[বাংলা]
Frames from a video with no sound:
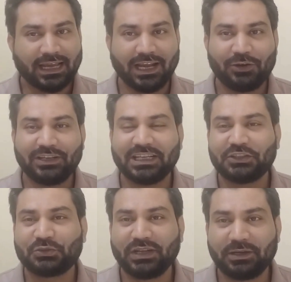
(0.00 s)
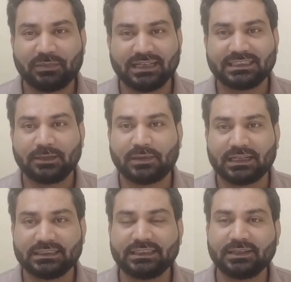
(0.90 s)
Hello dear student, myself
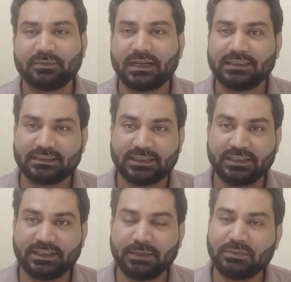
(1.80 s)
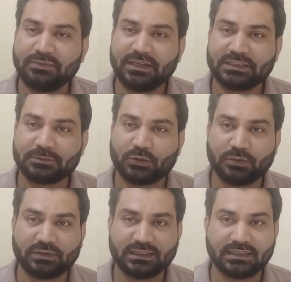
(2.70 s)
Ashik Iqbal studied MBBS
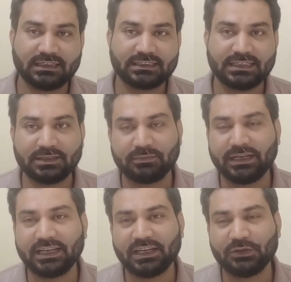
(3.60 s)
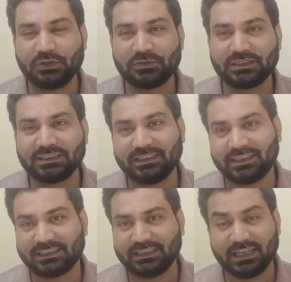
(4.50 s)
from Kazan State Medical University
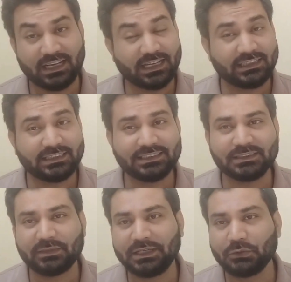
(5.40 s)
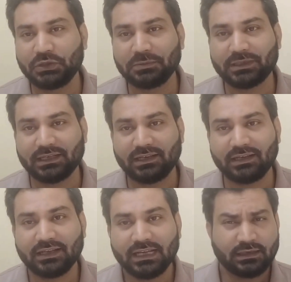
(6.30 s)
Russia and this is মাই ইউটিউব চ্যানেল
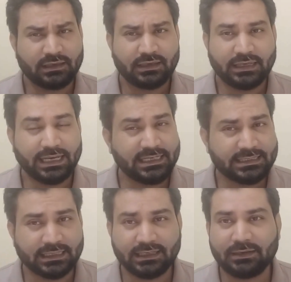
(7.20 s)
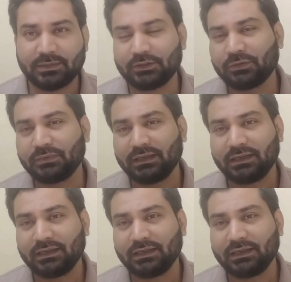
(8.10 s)
এই চ্যানেলের মাধ্যমে